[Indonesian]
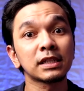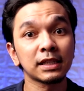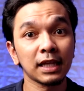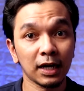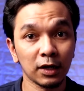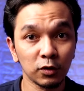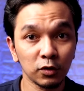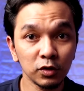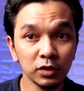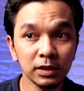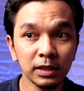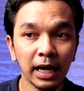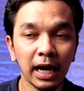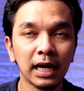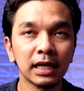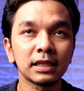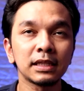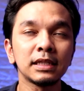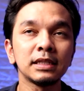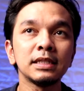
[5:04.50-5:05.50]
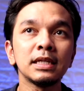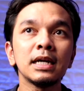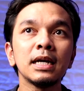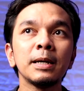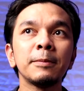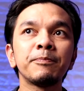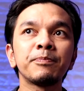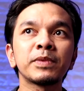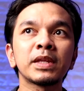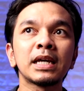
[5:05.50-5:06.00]
setahun
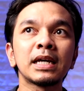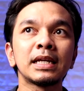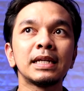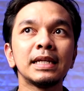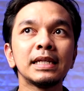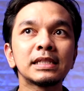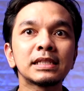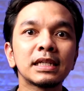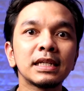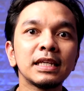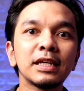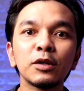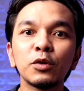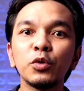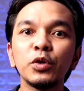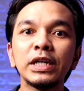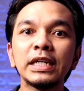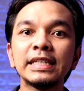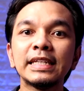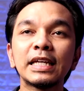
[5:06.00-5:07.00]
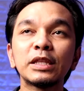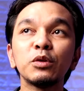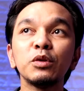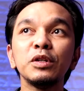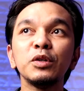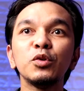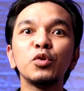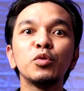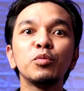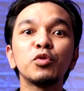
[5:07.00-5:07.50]
artinya diselingkuhinya itu
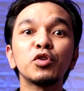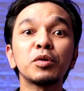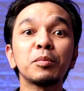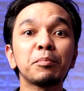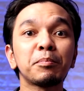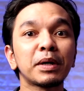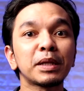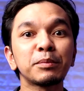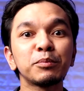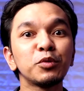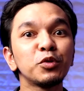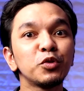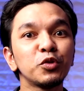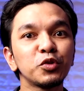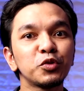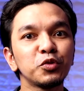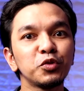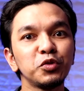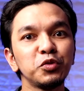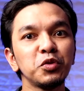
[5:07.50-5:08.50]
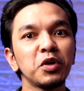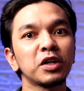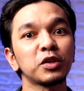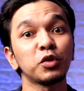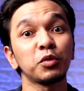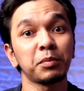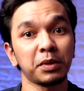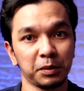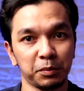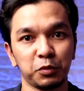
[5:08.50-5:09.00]
di umur 47
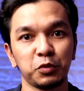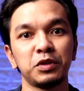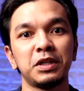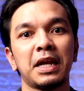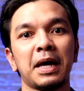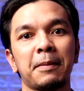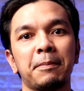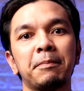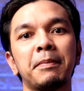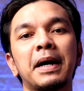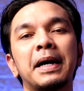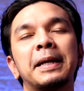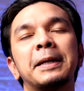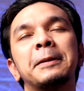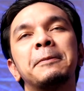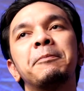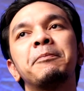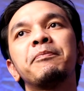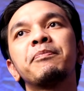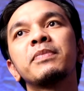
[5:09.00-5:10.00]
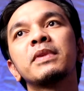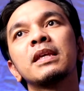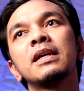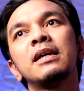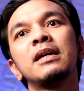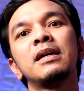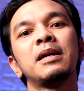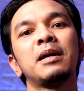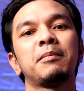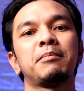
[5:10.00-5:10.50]
atau
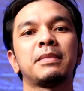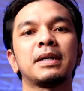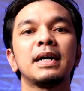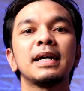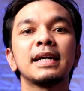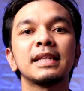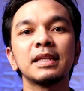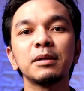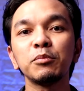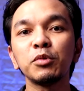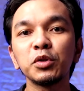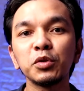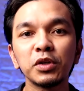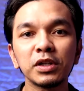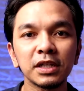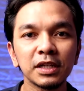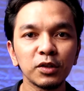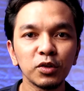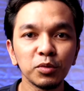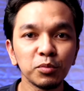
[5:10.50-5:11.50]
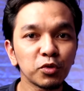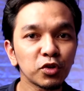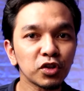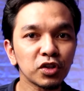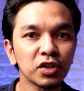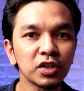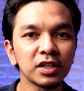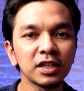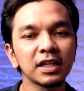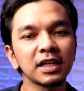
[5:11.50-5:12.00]
48 maka kita mundur ke
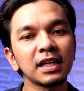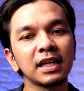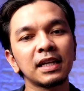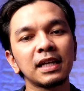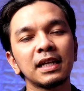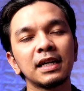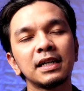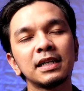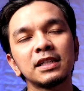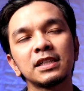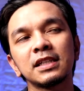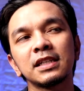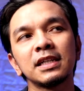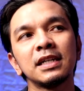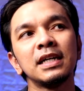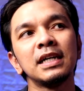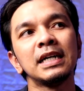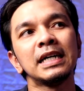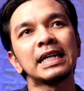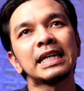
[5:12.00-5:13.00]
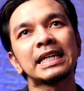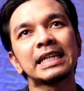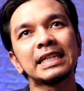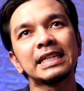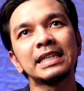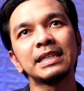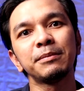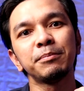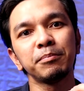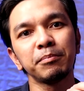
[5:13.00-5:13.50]
umur eh,
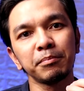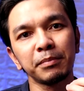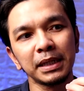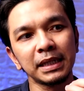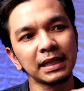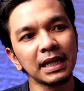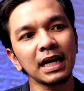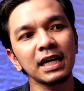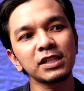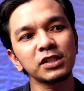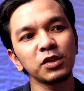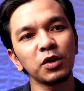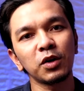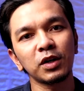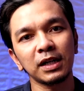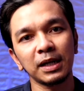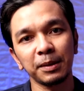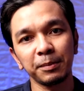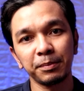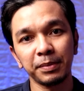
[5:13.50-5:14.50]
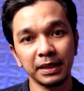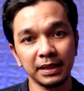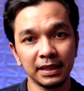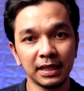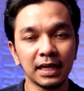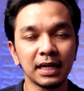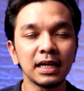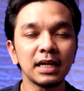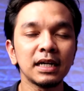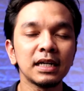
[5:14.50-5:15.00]
ke benak seorang
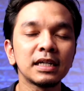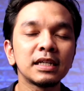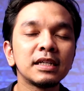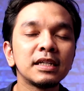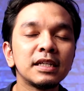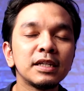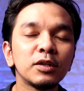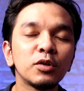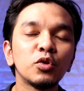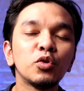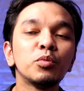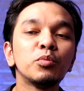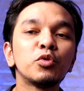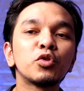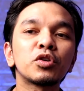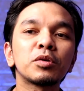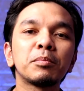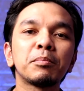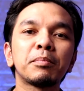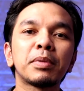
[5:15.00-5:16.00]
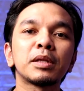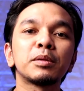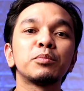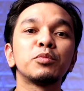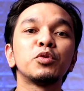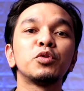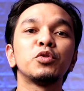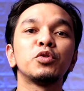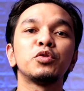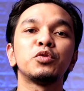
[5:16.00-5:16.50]
pria di umur
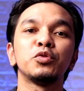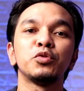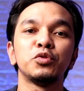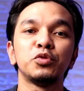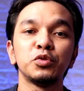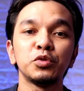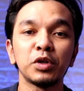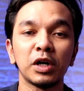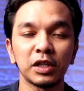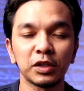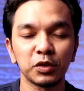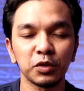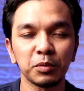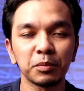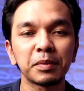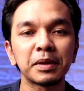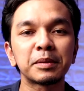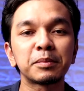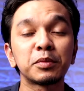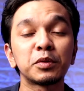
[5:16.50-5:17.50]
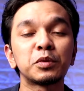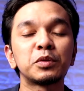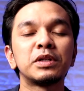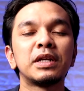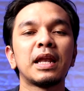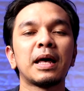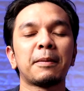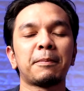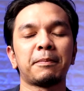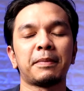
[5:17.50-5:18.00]
47 atau
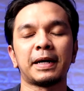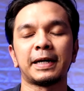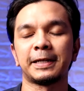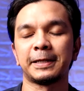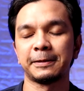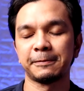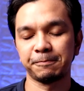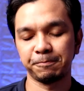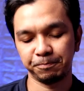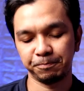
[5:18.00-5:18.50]
48